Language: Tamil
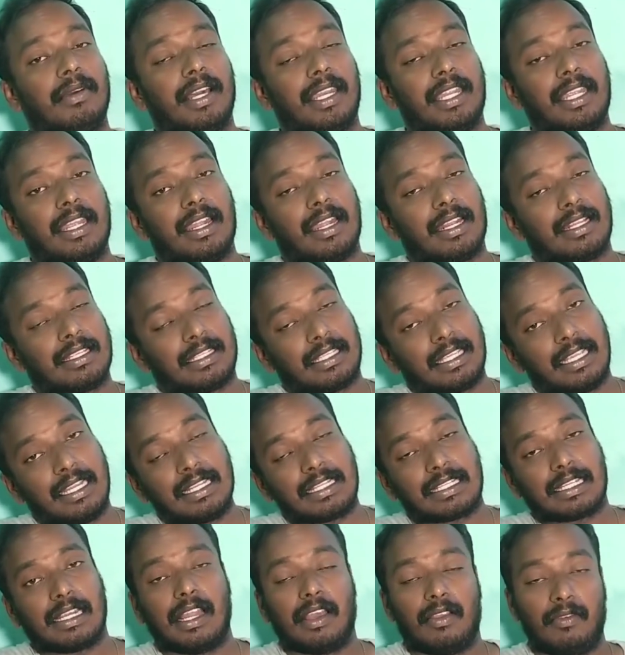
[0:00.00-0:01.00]
மாதிரியான
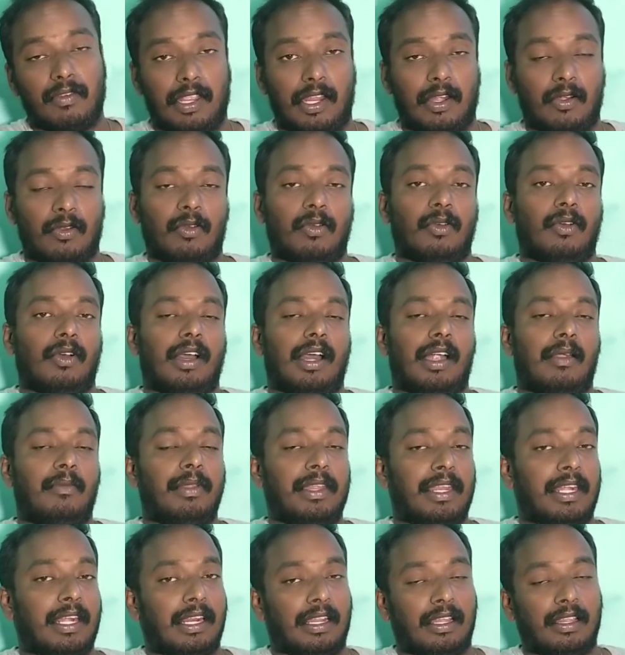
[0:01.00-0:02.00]
ஸ்கில்ஸ்லாம் வேணும்
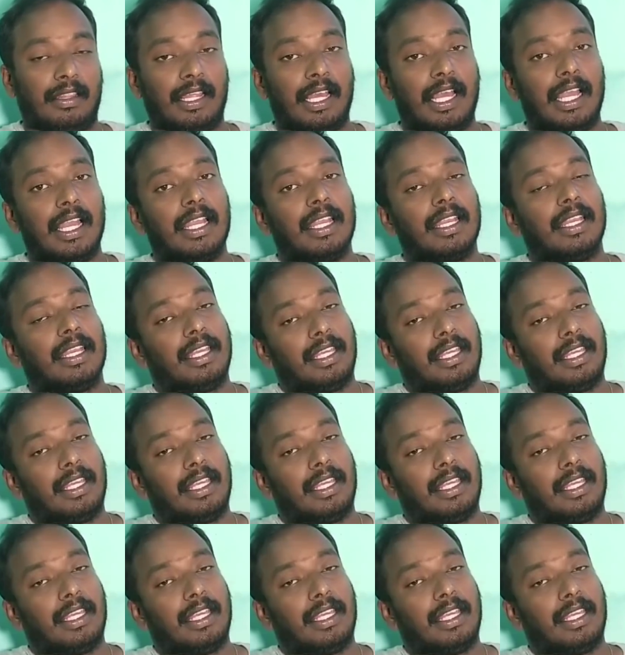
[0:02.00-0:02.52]
அப்படின்றது தான்